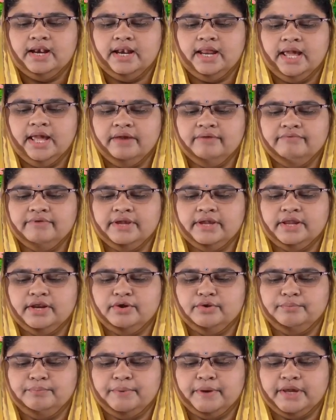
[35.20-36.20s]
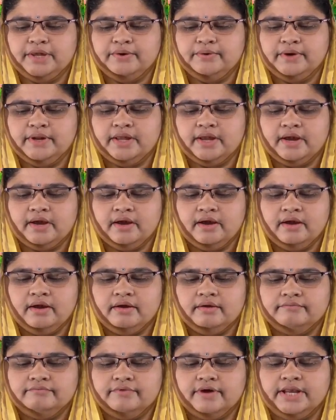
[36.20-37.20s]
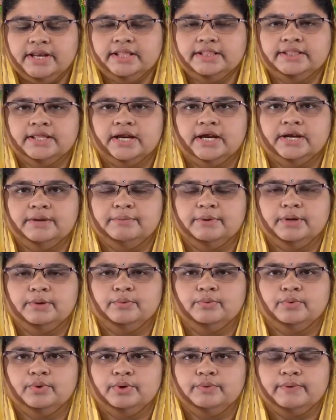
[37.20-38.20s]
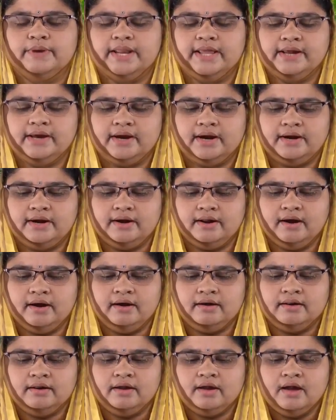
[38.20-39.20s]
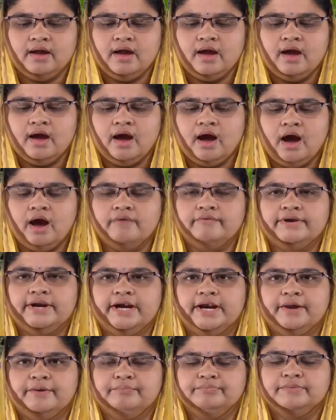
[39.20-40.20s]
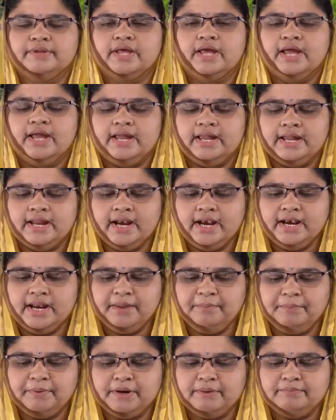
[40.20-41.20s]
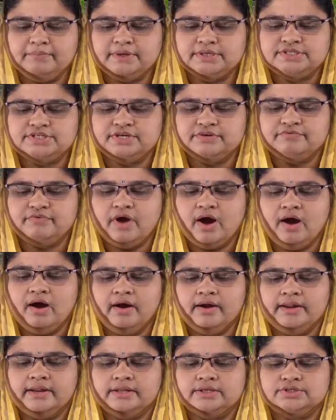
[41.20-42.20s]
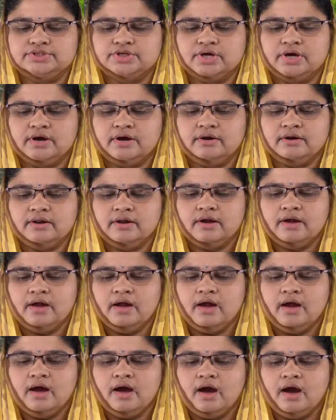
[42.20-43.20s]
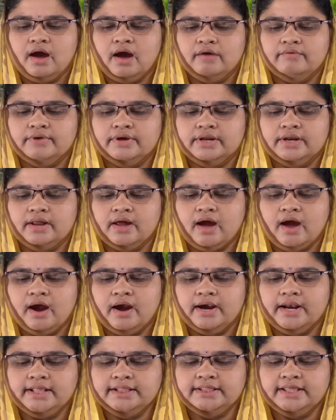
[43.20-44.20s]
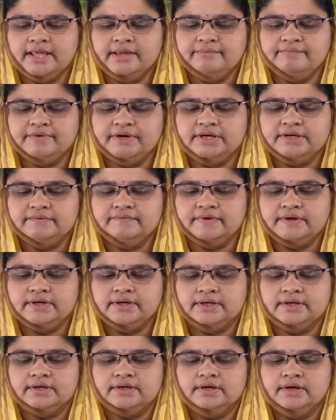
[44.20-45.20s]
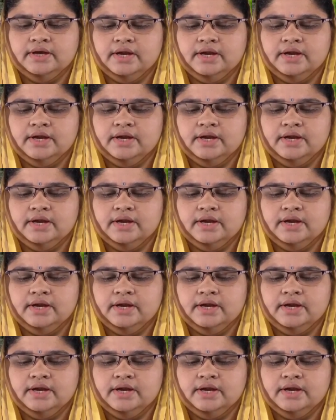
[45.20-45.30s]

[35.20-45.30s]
லேவி என்னும் பெயருடைய வரித்தண்டுவர் ஒருவரை கண்டார் அவரிடம் என்னை பின்பற்றி வா என்றார் அவர் அனைத்தையும் விட்டுவிட்டு